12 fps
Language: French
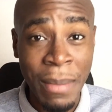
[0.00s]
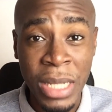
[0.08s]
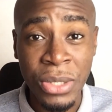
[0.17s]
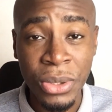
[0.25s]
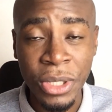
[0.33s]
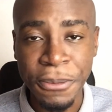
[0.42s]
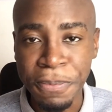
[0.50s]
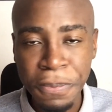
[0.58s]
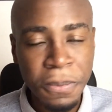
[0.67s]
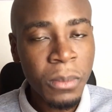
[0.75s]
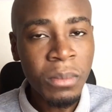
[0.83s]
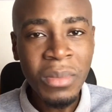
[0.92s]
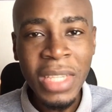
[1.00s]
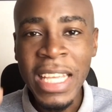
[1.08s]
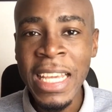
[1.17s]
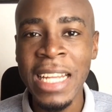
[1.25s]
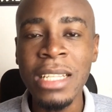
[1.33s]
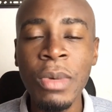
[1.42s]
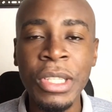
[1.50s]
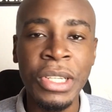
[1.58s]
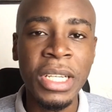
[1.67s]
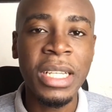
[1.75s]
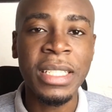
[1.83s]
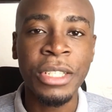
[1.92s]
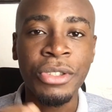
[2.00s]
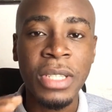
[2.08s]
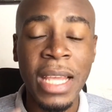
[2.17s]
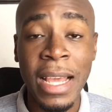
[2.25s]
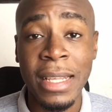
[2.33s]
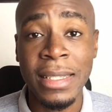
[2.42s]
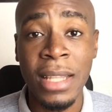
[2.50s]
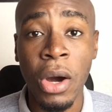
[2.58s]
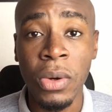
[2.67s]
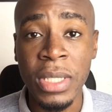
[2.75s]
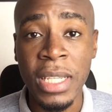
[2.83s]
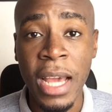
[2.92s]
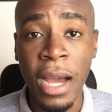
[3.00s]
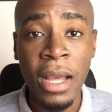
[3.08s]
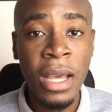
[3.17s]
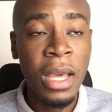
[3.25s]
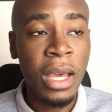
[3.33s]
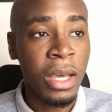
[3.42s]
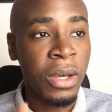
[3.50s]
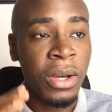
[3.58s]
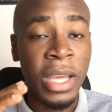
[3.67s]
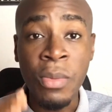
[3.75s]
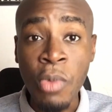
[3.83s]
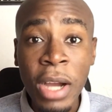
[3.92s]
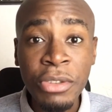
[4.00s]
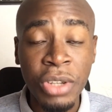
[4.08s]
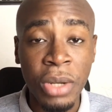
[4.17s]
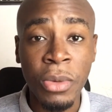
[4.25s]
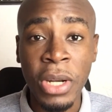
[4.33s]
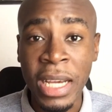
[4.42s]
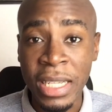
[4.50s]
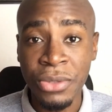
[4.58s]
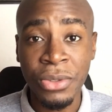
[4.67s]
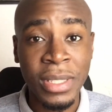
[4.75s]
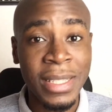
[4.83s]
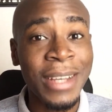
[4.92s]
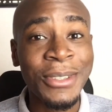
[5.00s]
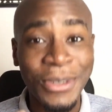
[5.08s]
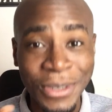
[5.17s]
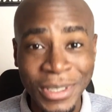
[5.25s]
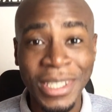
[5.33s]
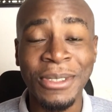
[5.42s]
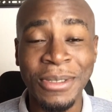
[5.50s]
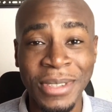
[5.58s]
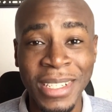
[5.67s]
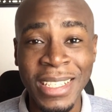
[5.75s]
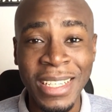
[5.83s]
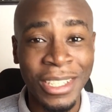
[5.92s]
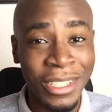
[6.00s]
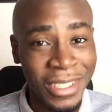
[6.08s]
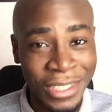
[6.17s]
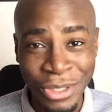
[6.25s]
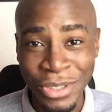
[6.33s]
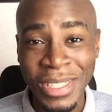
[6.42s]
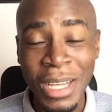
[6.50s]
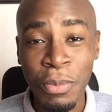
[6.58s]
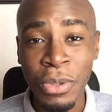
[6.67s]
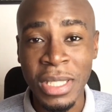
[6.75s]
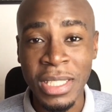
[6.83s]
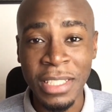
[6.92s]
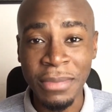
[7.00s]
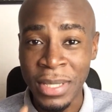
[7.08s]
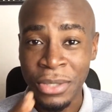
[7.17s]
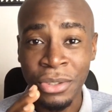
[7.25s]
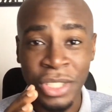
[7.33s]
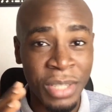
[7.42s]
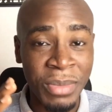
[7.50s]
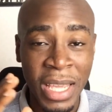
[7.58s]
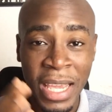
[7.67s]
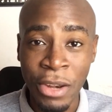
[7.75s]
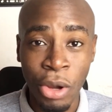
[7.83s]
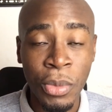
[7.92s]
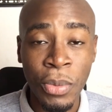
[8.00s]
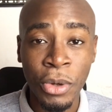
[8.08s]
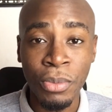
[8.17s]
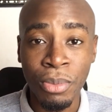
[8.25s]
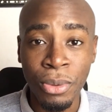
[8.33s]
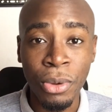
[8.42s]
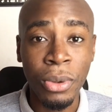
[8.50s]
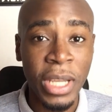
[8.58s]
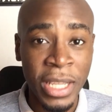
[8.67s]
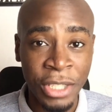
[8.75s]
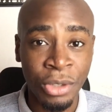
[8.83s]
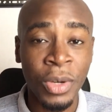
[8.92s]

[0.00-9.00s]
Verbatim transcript: Amazon. Et laisse-moi te dire que c'est juste extraordinaire. Euh, et moi, actuellement, les résultats sont en train de venir. Je suis très positif parce que j'ai mis énormément de boulot et je